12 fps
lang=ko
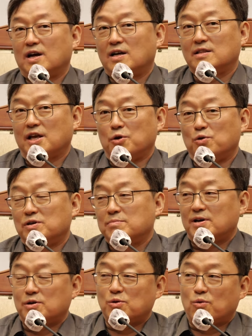내용이
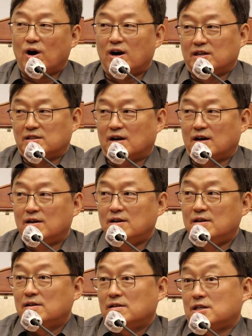바로 과학이다.
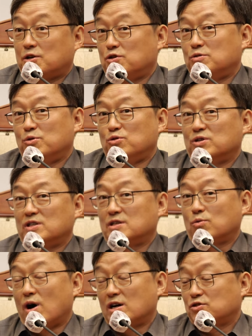자료를 모으는 게 이제
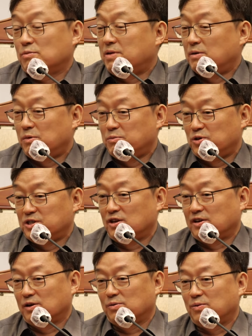과학적 방법론이
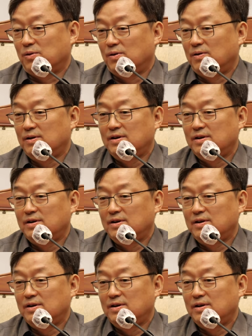되겠고